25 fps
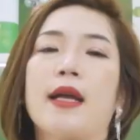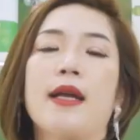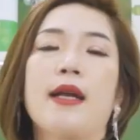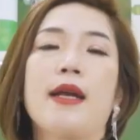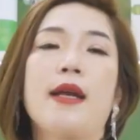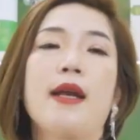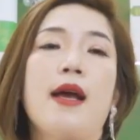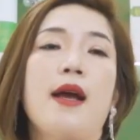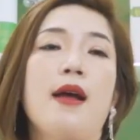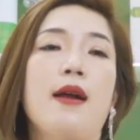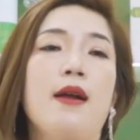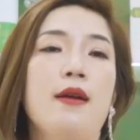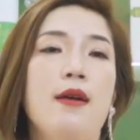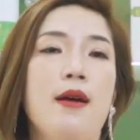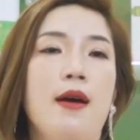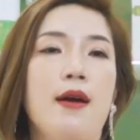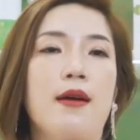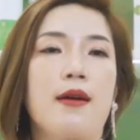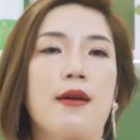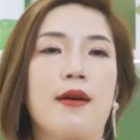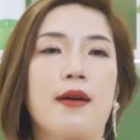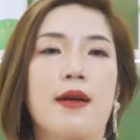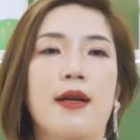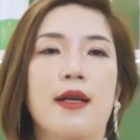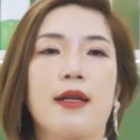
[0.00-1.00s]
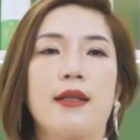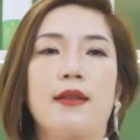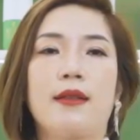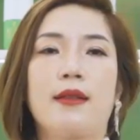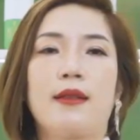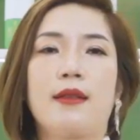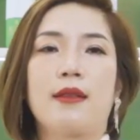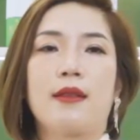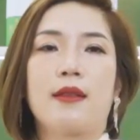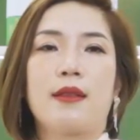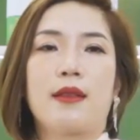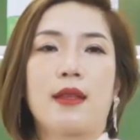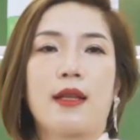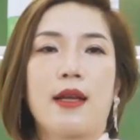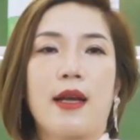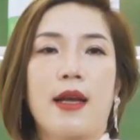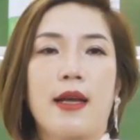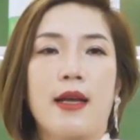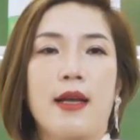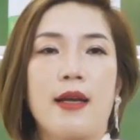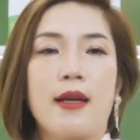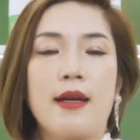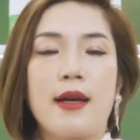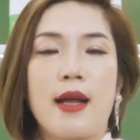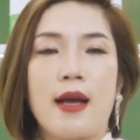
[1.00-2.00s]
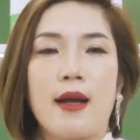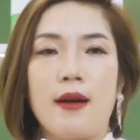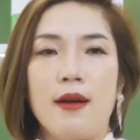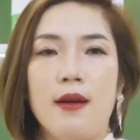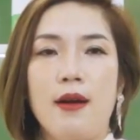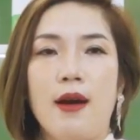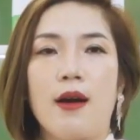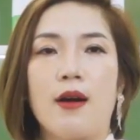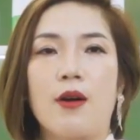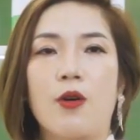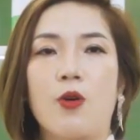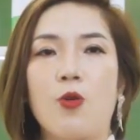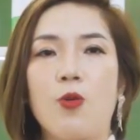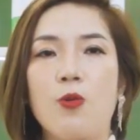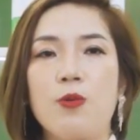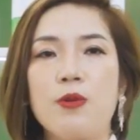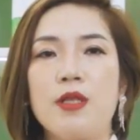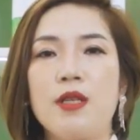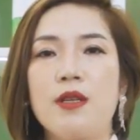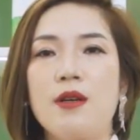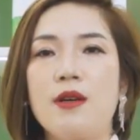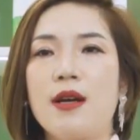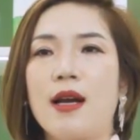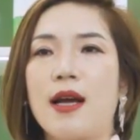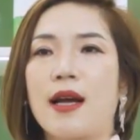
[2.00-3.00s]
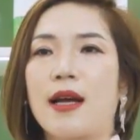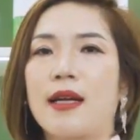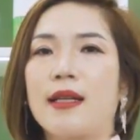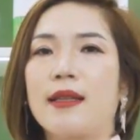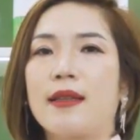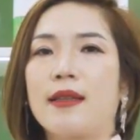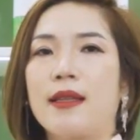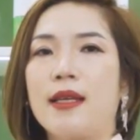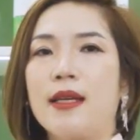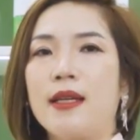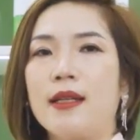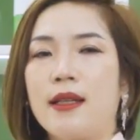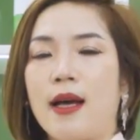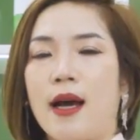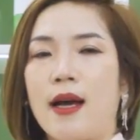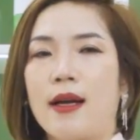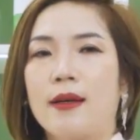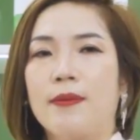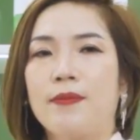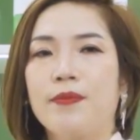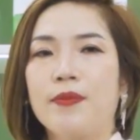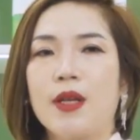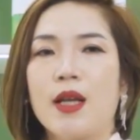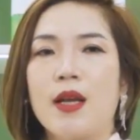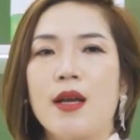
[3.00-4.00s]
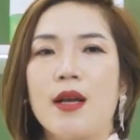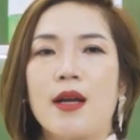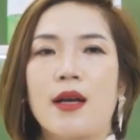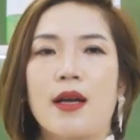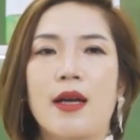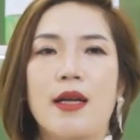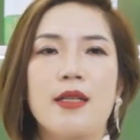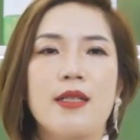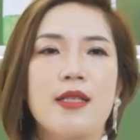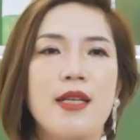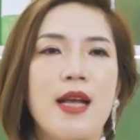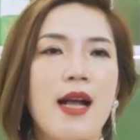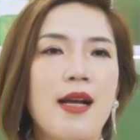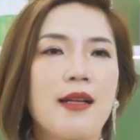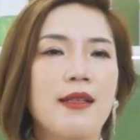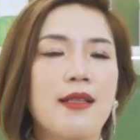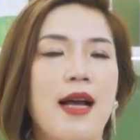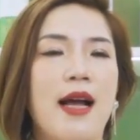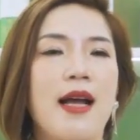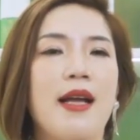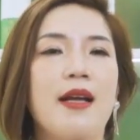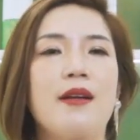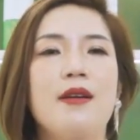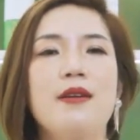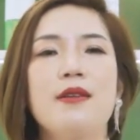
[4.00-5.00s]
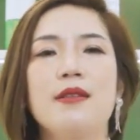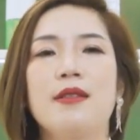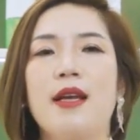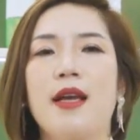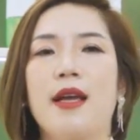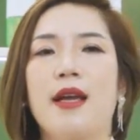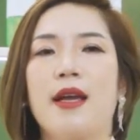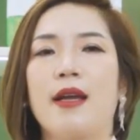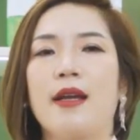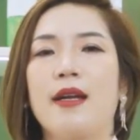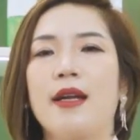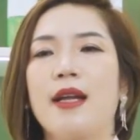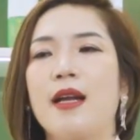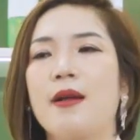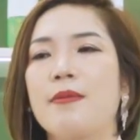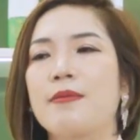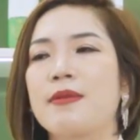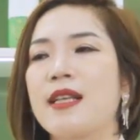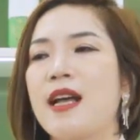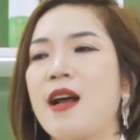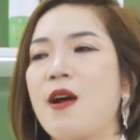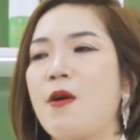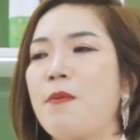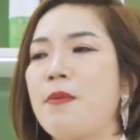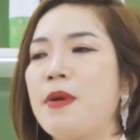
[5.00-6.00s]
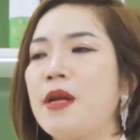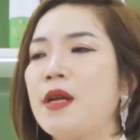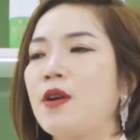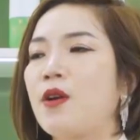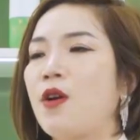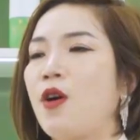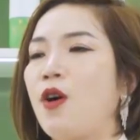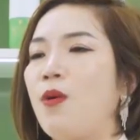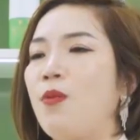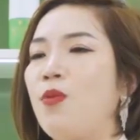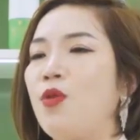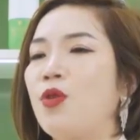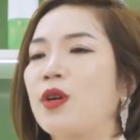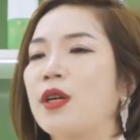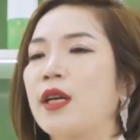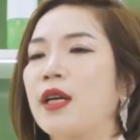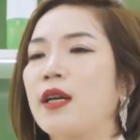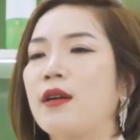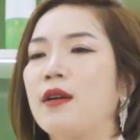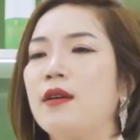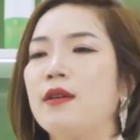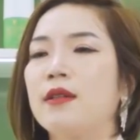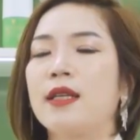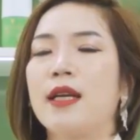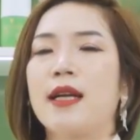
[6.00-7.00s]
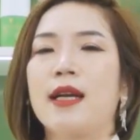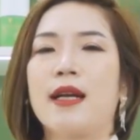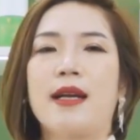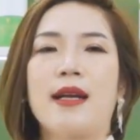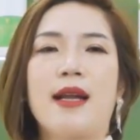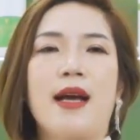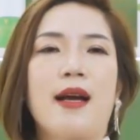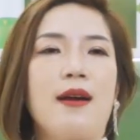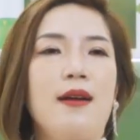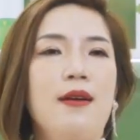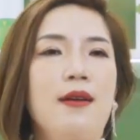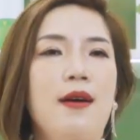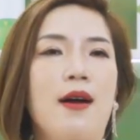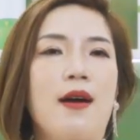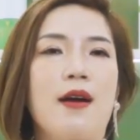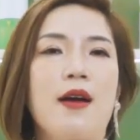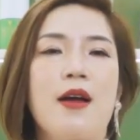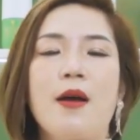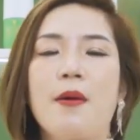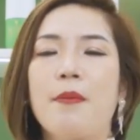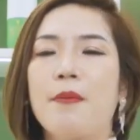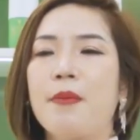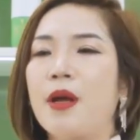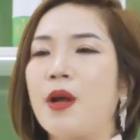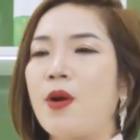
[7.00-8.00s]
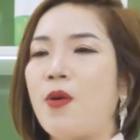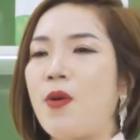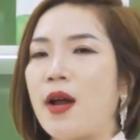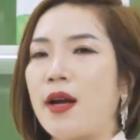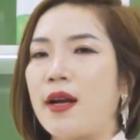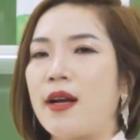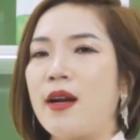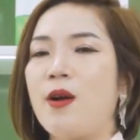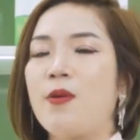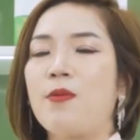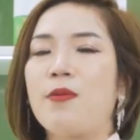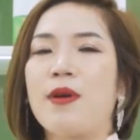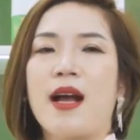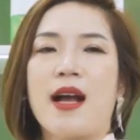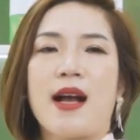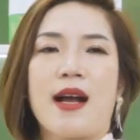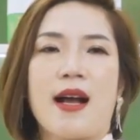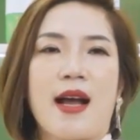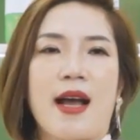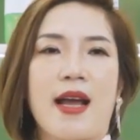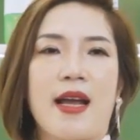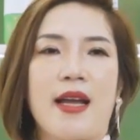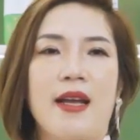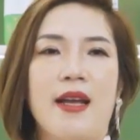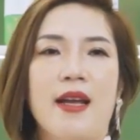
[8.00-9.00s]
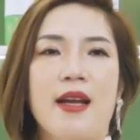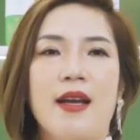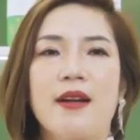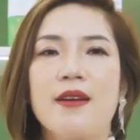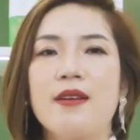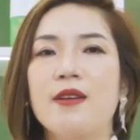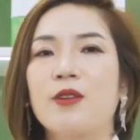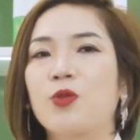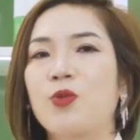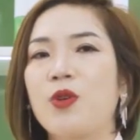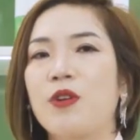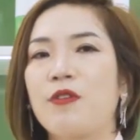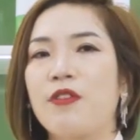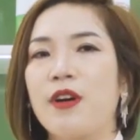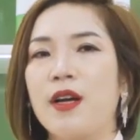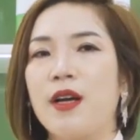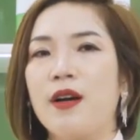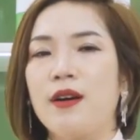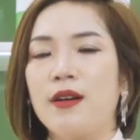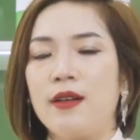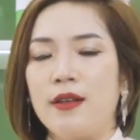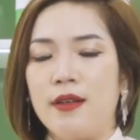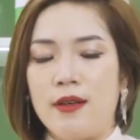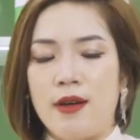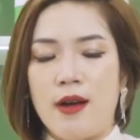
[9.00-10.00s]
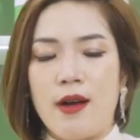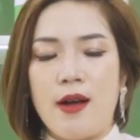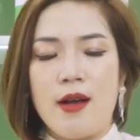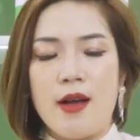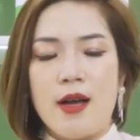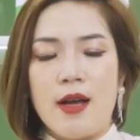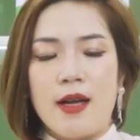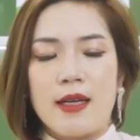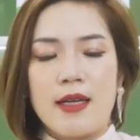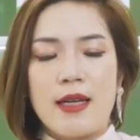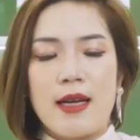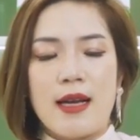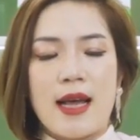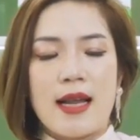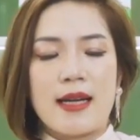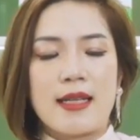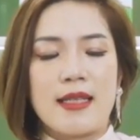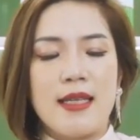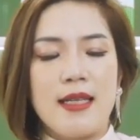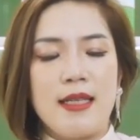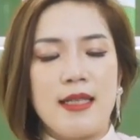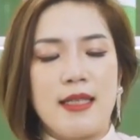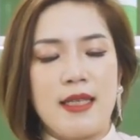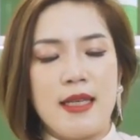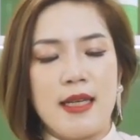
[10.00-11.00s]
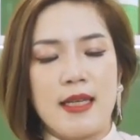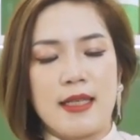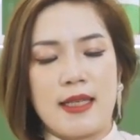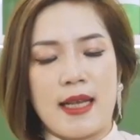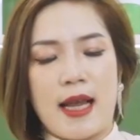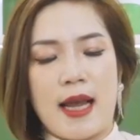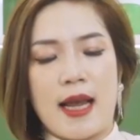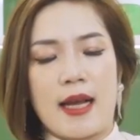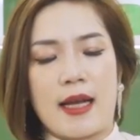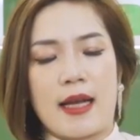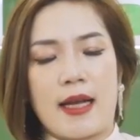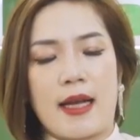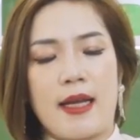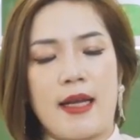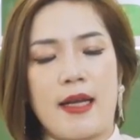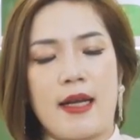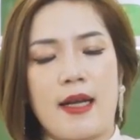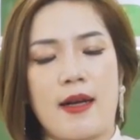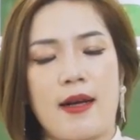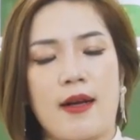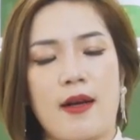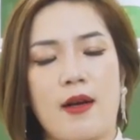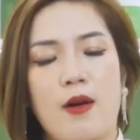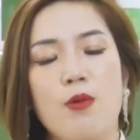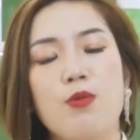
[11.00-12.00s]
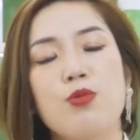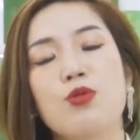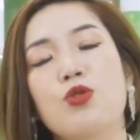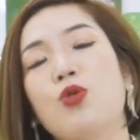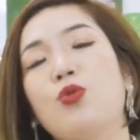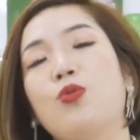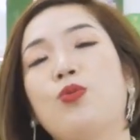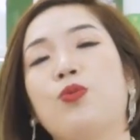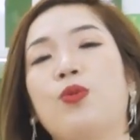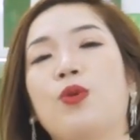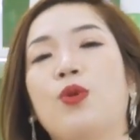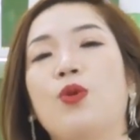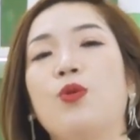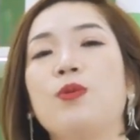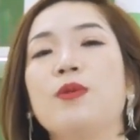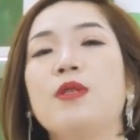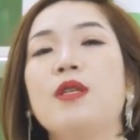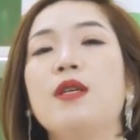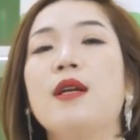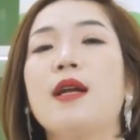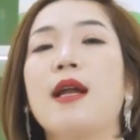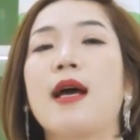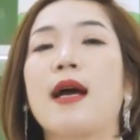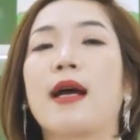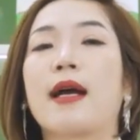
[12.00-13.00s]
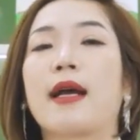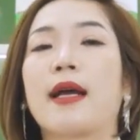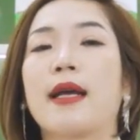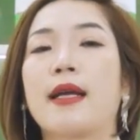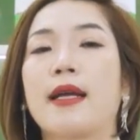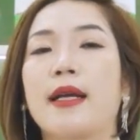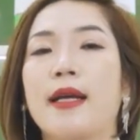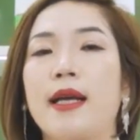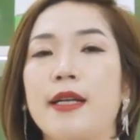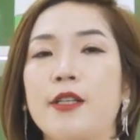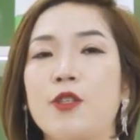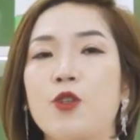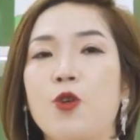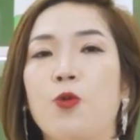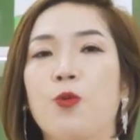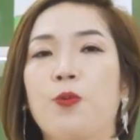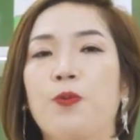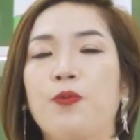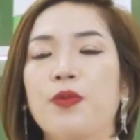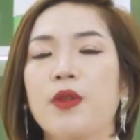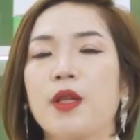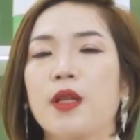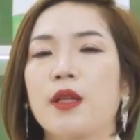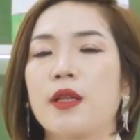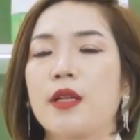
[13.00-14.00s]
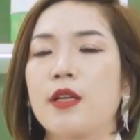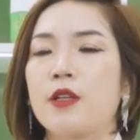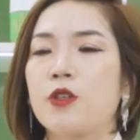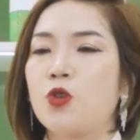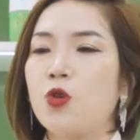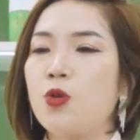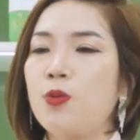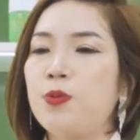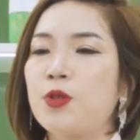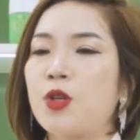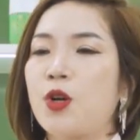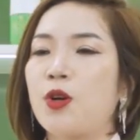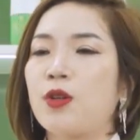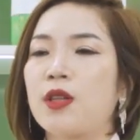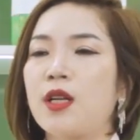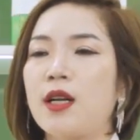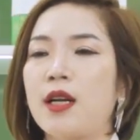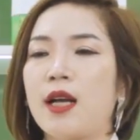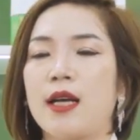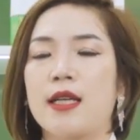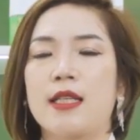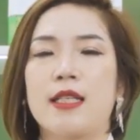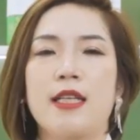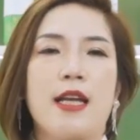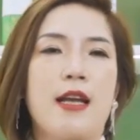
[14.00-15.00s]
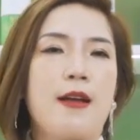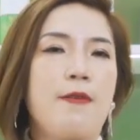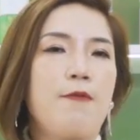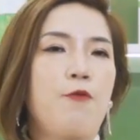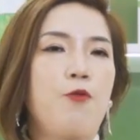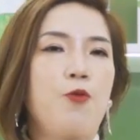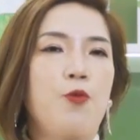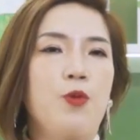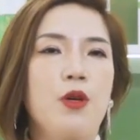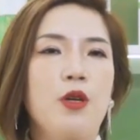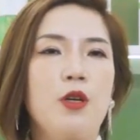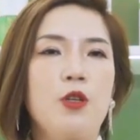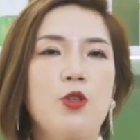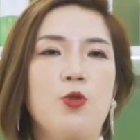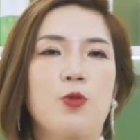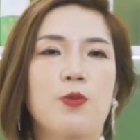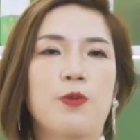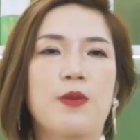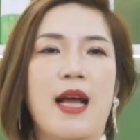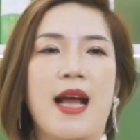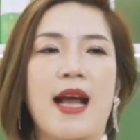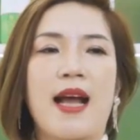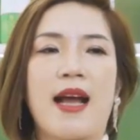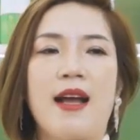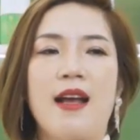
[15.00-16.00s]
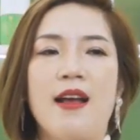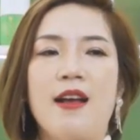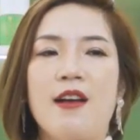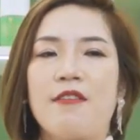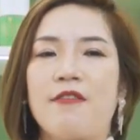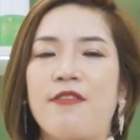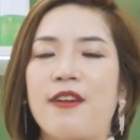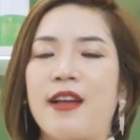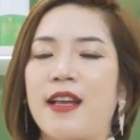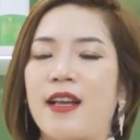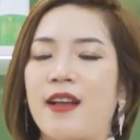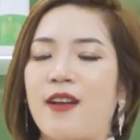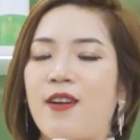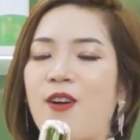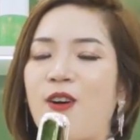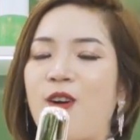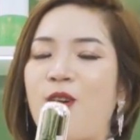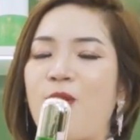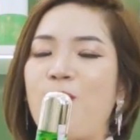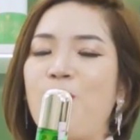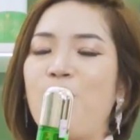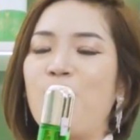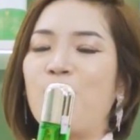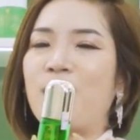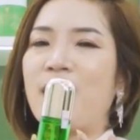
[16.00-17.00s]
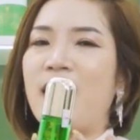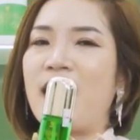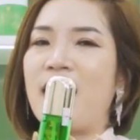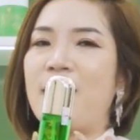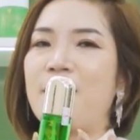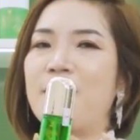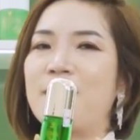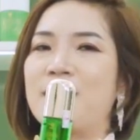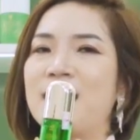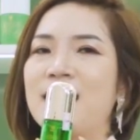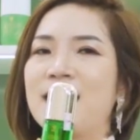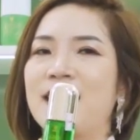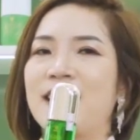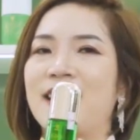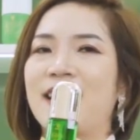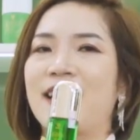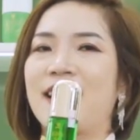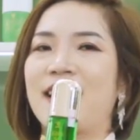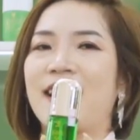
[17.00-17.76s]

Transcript: cái năng lượng, cái cái năng lượng cũng như là cái tinh thần cái trạng thái cơ thể để làm sao mình có một cái cơ thể năng lượng mình hoạt động hàng ngày được tuyệt vời hơn nữa thì Lan xin chia sẻ cái công dụng cũng như là cái cách dùng để giúp cho tất cả chị em phụ nữ chúng ta phải có một em xịt